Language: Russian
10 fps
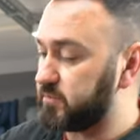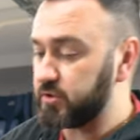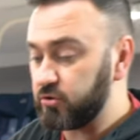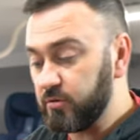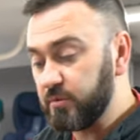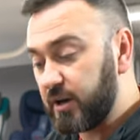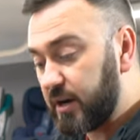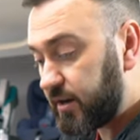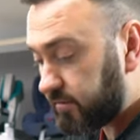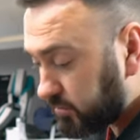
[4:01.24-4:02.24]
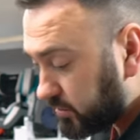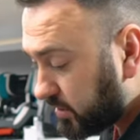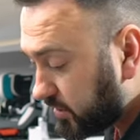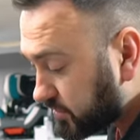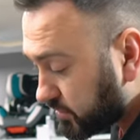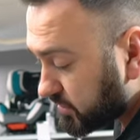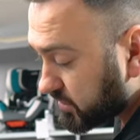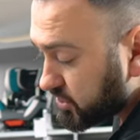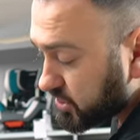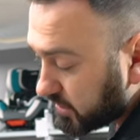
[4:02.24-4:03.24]
ремнем, как вот
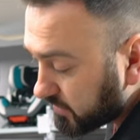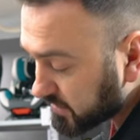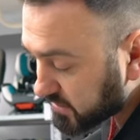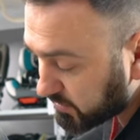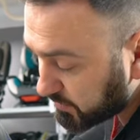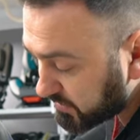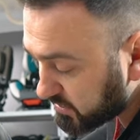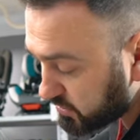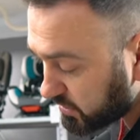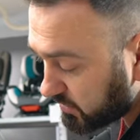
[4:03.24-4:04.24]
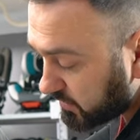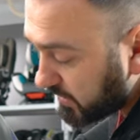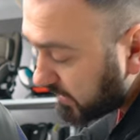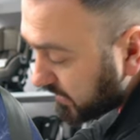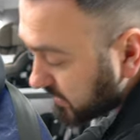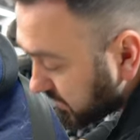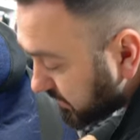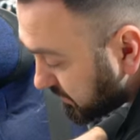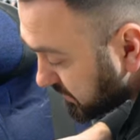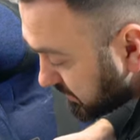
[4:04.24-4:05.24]
взрослый человек себя пристегивает.
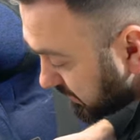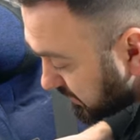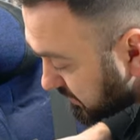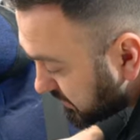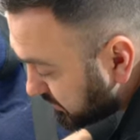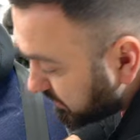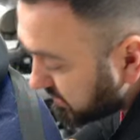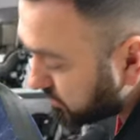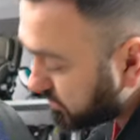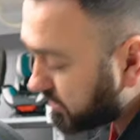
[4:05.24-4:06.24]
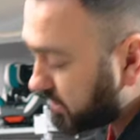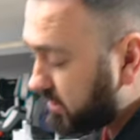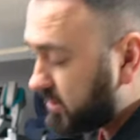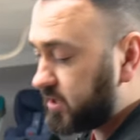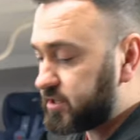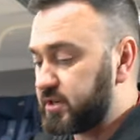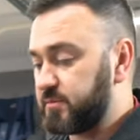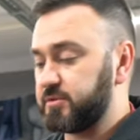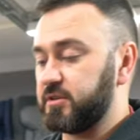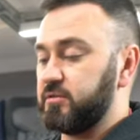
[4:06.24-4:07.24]
Соответственно, здесь происходит та же
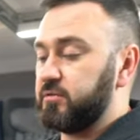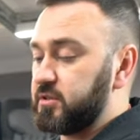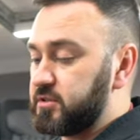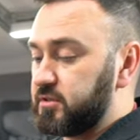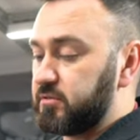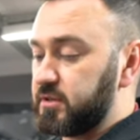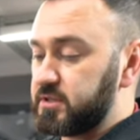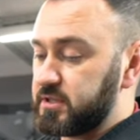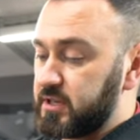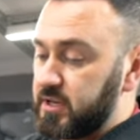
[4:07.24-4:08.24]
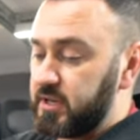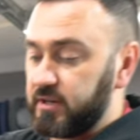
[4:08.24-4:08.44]
абсолютно ситуация.